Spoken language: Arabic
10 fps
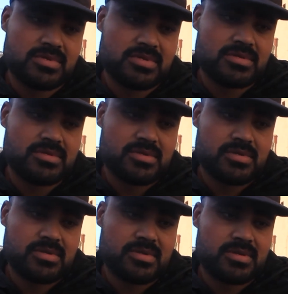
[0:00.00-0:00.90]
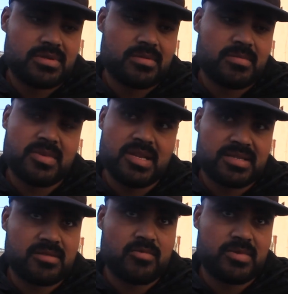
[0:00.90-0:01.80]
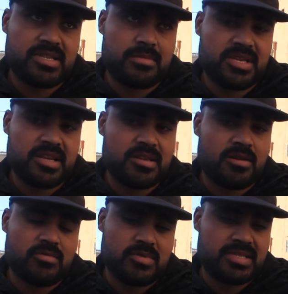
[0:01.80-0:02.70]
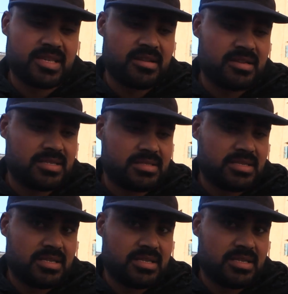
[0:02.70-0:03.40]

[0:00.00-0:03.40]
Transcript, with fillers: يعني انت من الناس اللي الناس والدرب ديالنا وانسان